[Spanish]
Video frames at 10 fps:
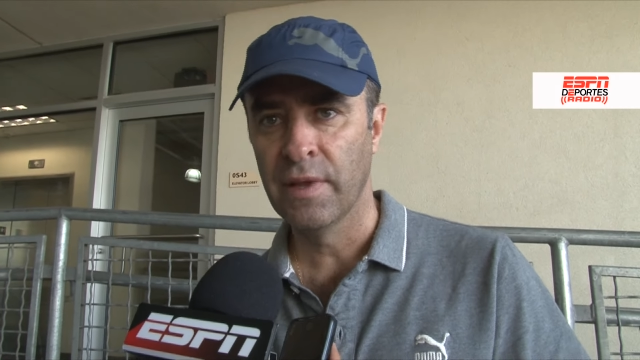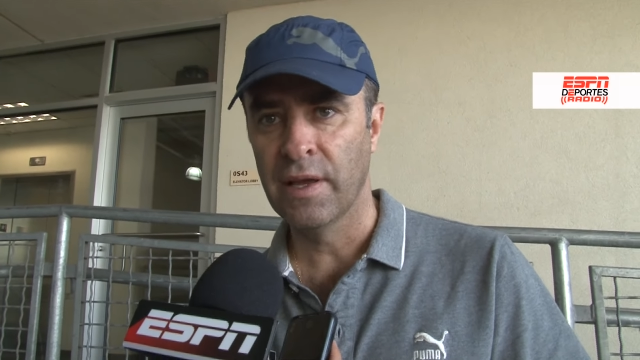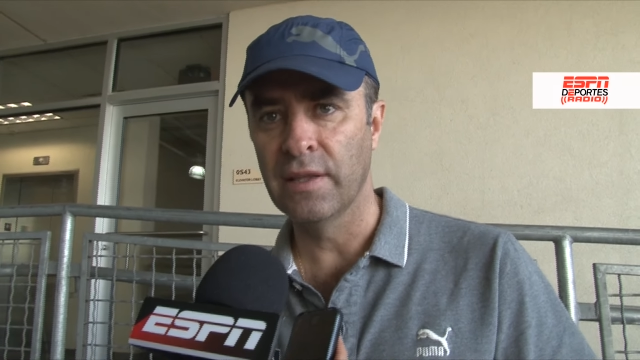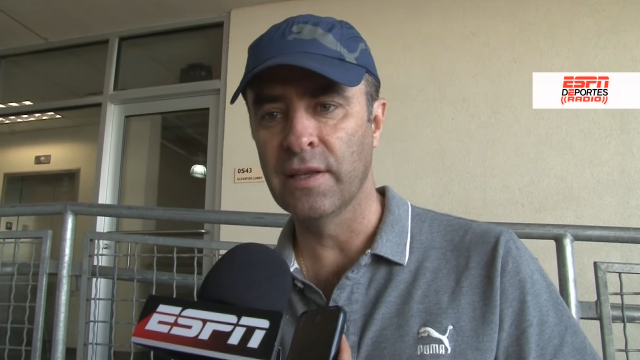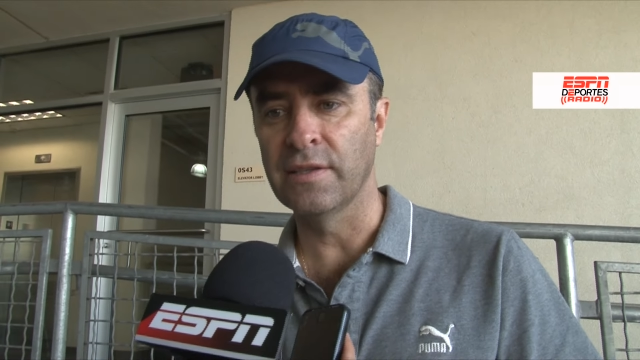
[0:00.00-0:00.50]

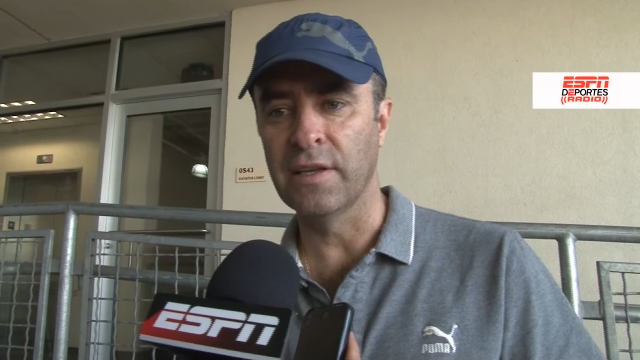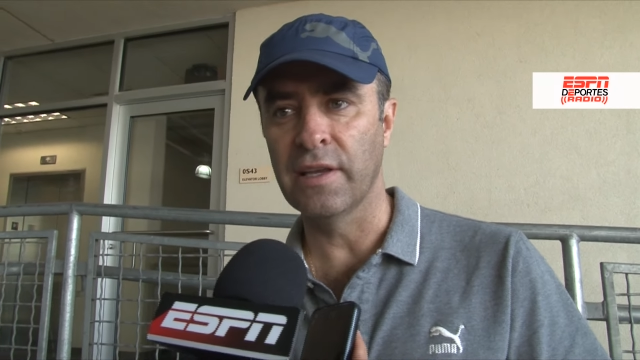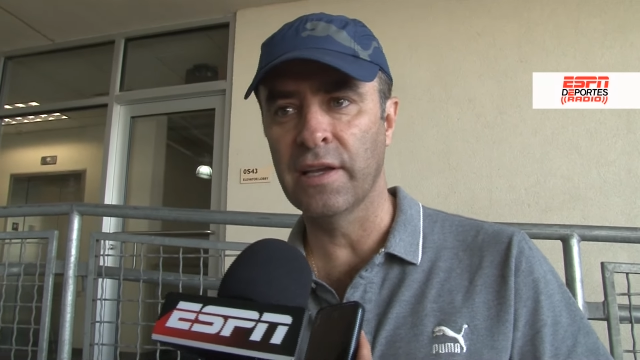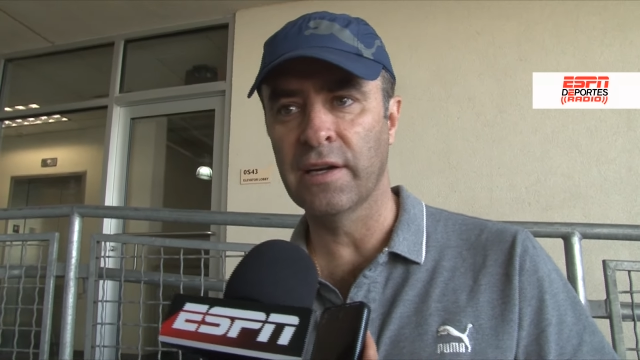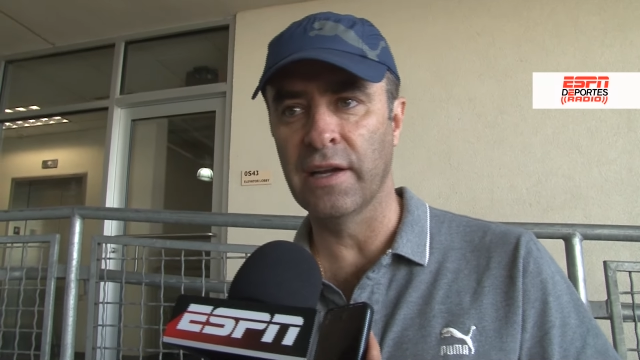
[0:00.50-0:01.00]
el
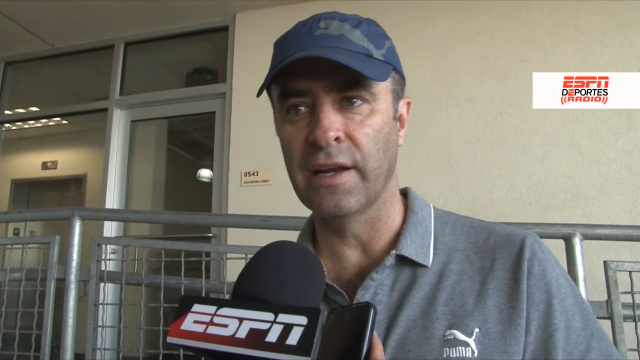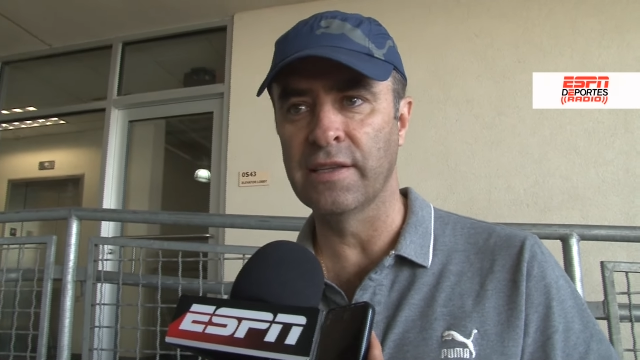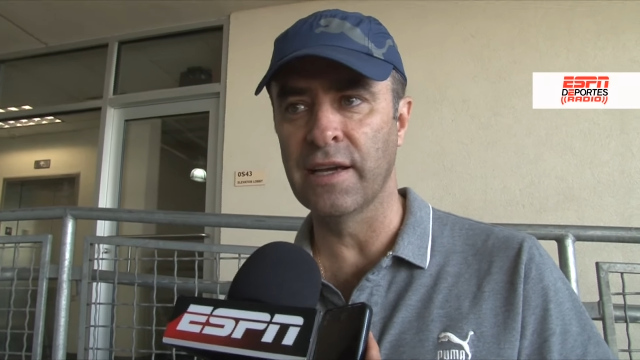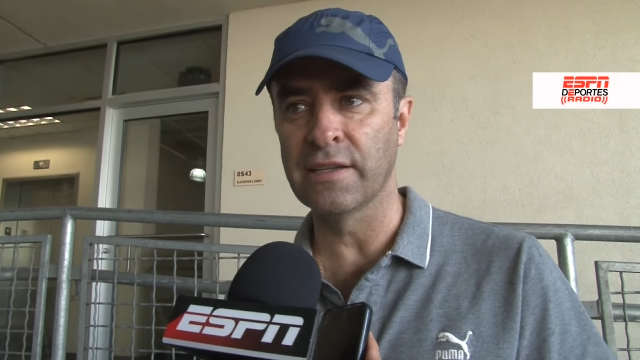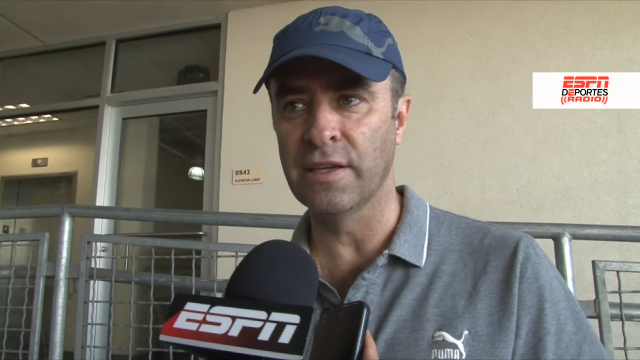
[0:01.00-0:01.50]
decidir
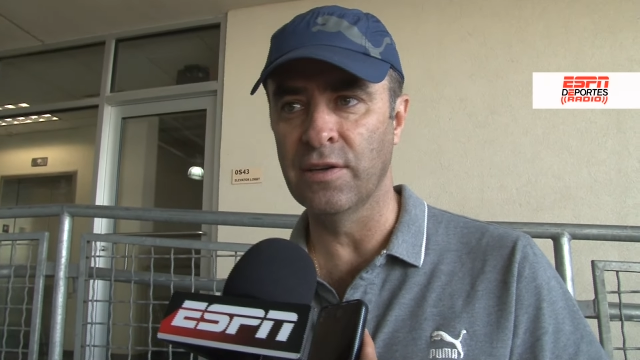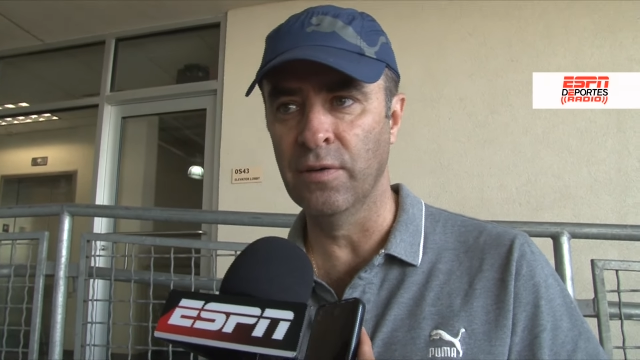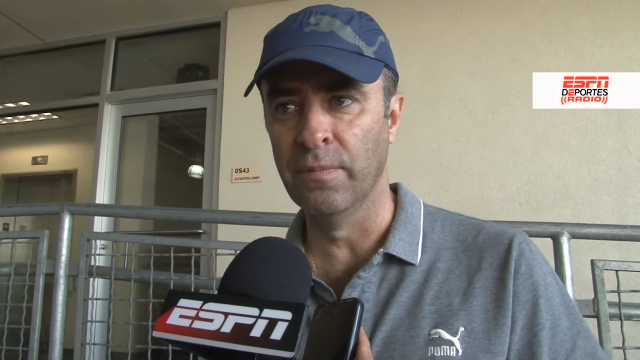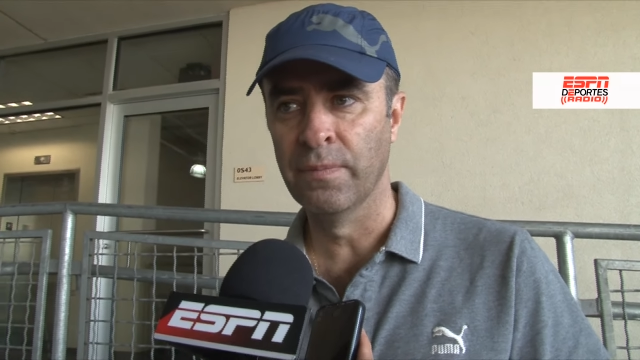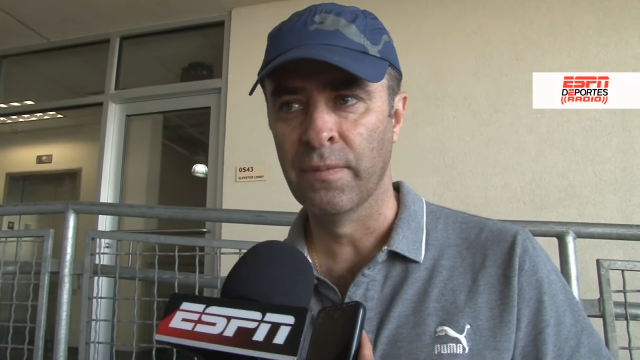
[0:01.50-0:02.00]
regresarse,
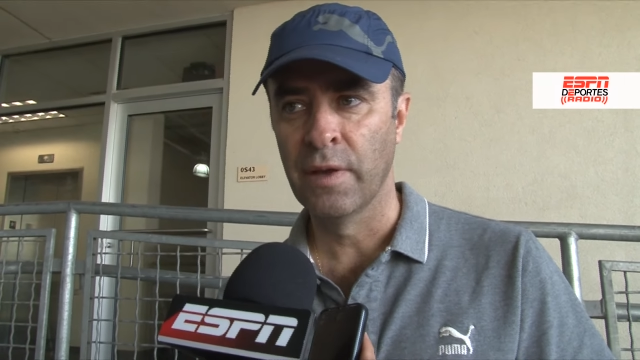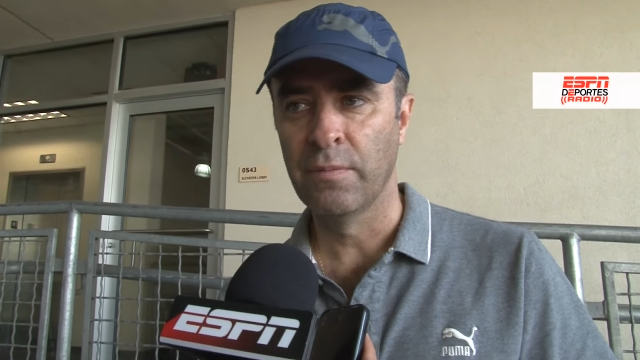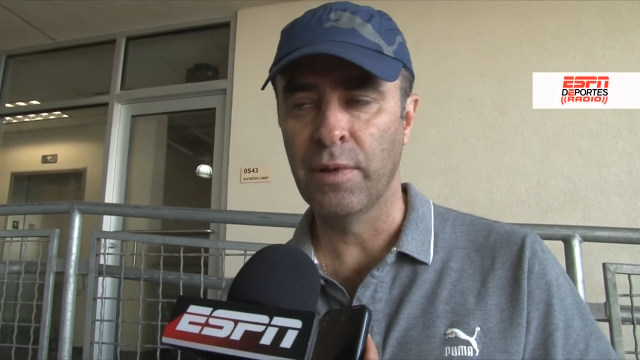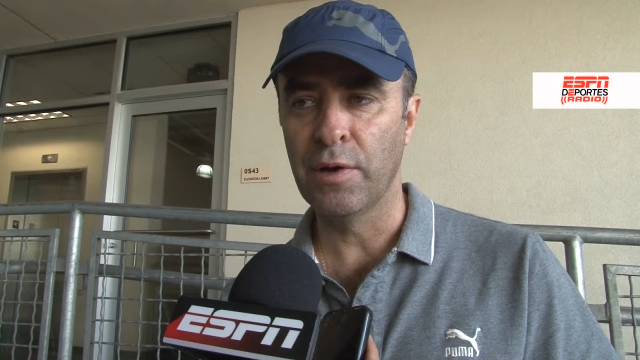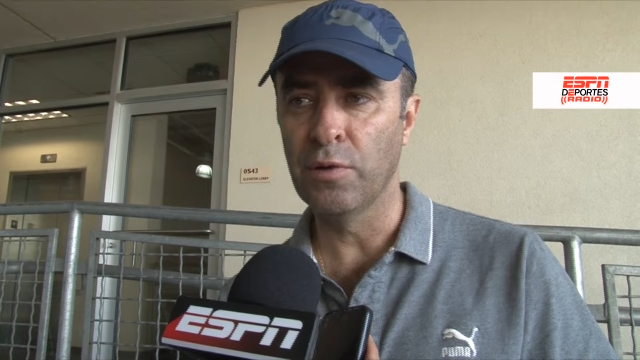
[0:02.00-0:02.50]
¿no?
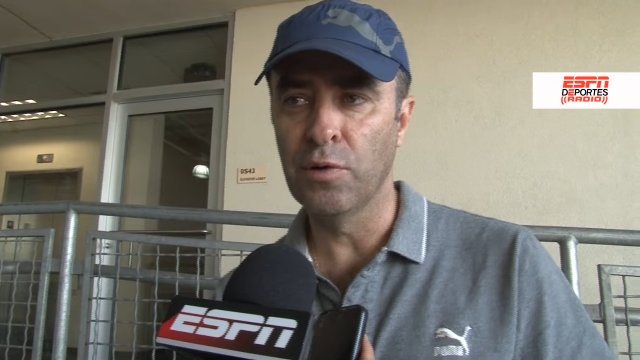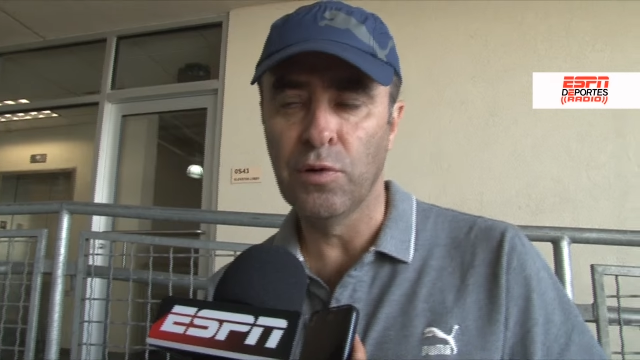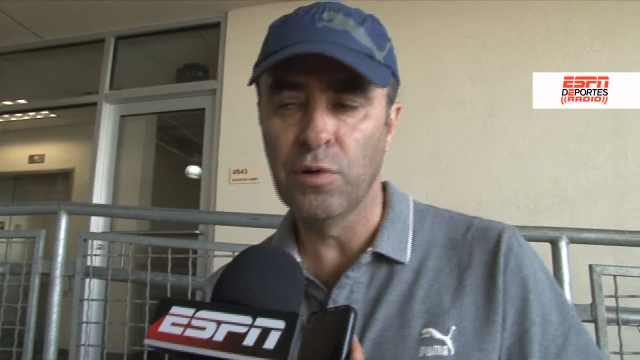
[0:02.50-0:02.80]
pero,